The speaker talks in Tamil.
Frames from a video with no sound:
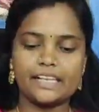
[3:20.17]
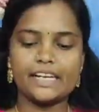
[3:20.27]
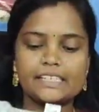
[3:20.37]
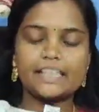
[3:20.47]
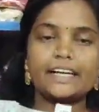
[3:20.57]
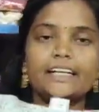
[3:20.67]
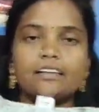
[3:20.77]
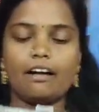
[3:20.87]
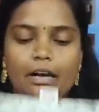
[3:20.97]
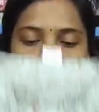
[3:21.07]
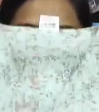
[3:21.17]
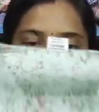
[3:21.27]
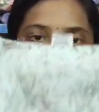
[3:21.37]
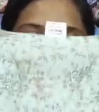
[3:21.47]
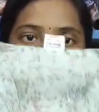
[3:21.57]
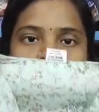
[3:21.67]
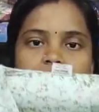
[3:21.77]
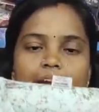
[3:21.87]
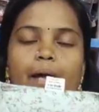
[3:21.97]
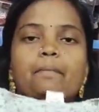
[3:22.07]
ஸ்கிரீன்ஷாட் எடுத்து ஆர்டர் பிளேஸ் பண்ணிக்கோங்க
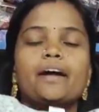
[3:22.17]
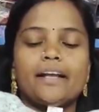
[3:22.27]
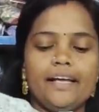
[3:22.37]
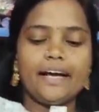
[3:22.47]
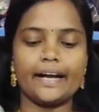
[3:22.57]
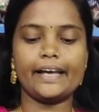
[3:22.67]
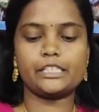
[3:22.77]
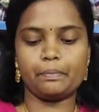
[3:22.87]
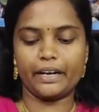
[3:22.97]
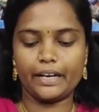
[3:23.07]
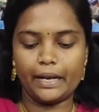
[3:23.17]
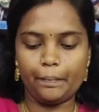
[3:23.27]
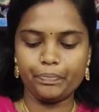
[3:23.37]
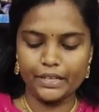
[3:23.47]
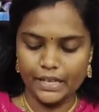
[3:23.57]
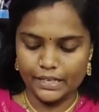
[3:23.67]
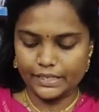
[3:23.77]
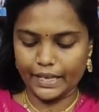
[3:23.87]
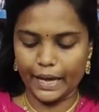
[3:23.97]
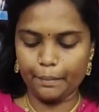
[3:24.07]
சேம் மாடல்லே கலர்ஸ் பாருங்க
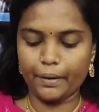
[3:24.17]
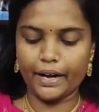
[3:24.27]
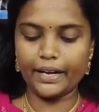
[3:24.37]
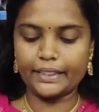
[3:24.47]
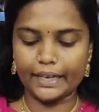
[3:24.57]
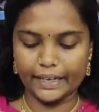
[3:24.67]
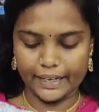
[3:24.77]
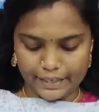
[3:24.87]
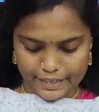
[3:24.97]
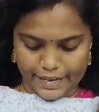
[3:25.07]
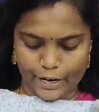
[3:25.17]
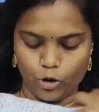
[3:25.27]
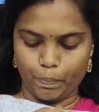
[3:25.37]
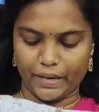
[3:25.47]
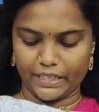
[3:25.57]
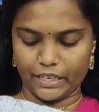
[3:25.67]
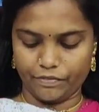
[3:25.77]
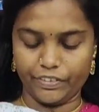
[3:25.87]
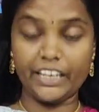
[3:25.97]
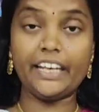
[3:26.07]
சேம் மாடல் இந்த கலர் இருக்கு நெக்கும் பாத்தீங்கன்னா
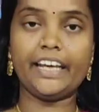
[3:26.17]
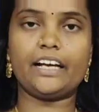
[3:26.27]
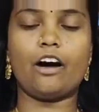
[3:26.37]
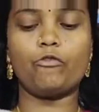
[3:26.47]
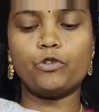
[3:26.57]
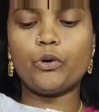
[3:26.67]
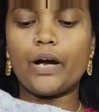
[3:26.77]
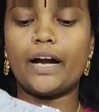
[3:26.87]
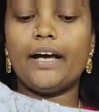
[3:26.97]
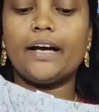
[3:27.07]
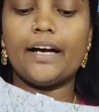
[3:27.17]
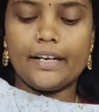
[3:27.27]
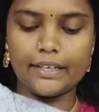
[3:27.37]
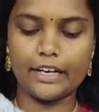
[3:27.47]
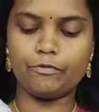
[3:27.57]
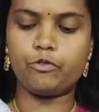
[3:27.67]
வி நெக் அவ்வளோ ஒரு அழகா இருக்குங்க